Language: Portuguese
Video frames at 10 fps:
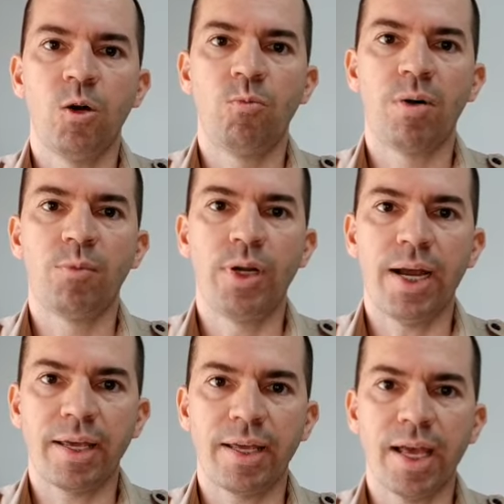uma
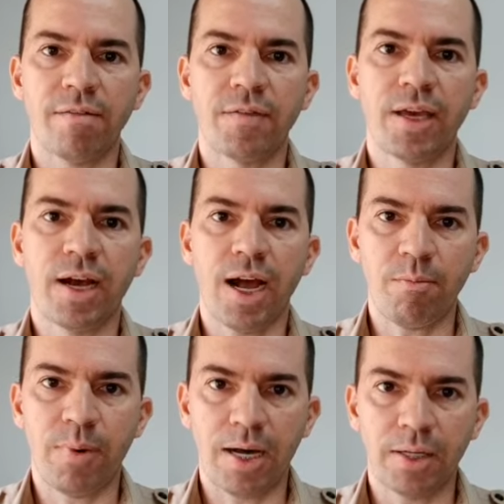mulher que havia
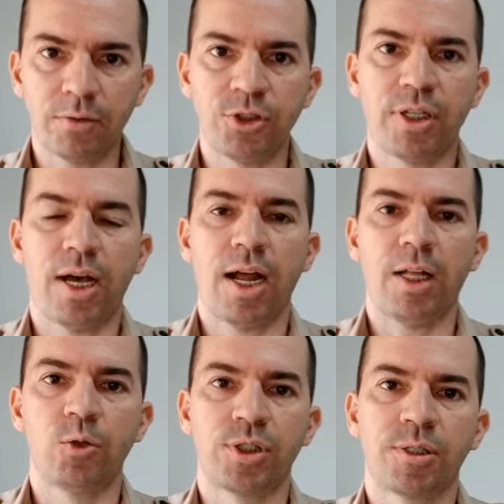acabado de dar à
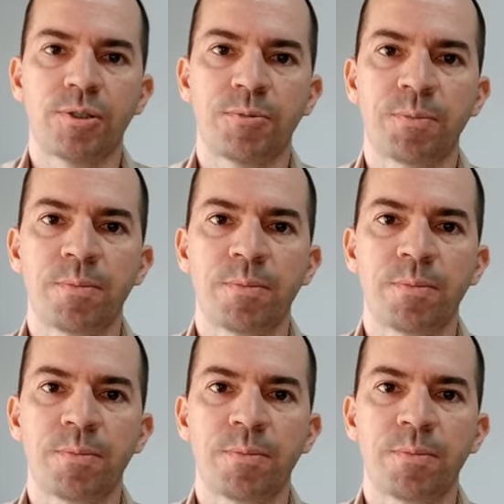luz.